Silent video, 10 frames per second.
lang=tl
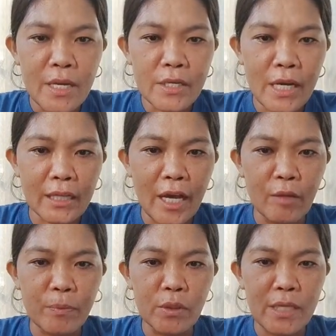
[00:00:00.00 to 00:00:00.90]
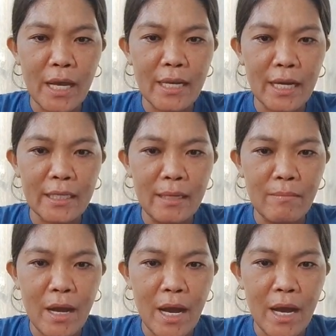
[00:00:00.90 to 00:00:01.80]
Shout out po sa anak ni
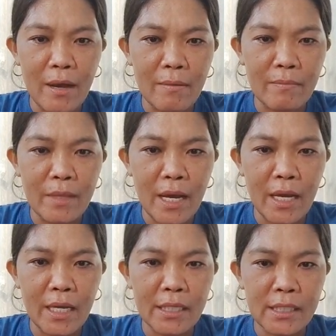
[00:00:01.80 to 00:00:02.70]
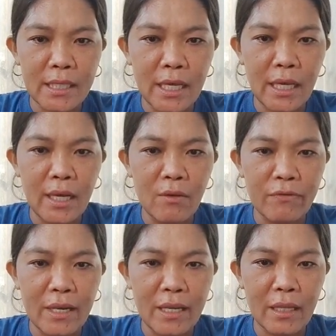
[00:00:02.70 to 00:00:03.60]
Ma'am na si
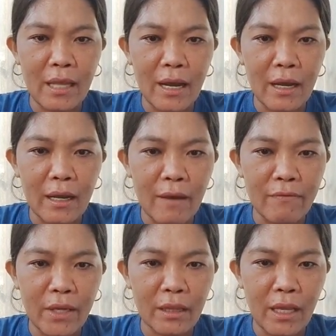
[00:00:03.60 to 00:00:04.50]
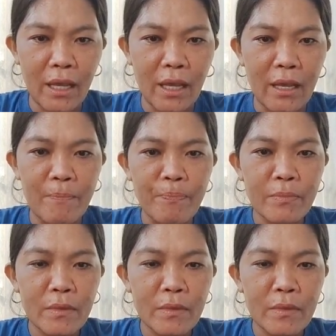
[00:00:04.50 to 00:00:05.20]
Novelita Cavite